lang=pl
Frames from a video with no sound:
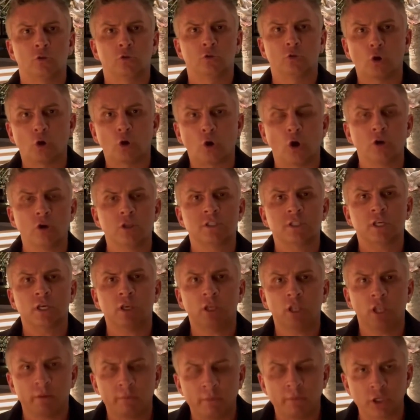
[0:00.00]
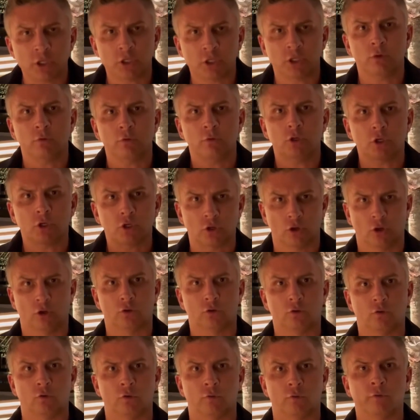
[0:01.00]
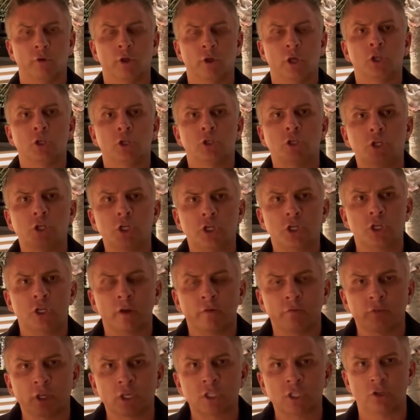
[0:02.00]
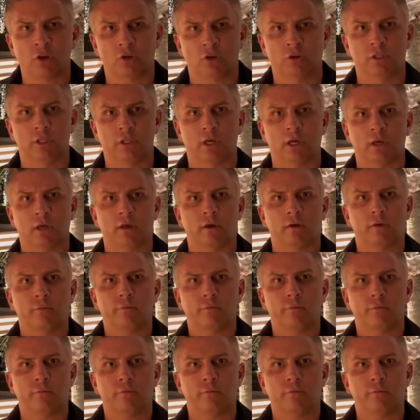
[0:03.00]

Do końca ile ma sił i środków. Ciśnie w tych sądach.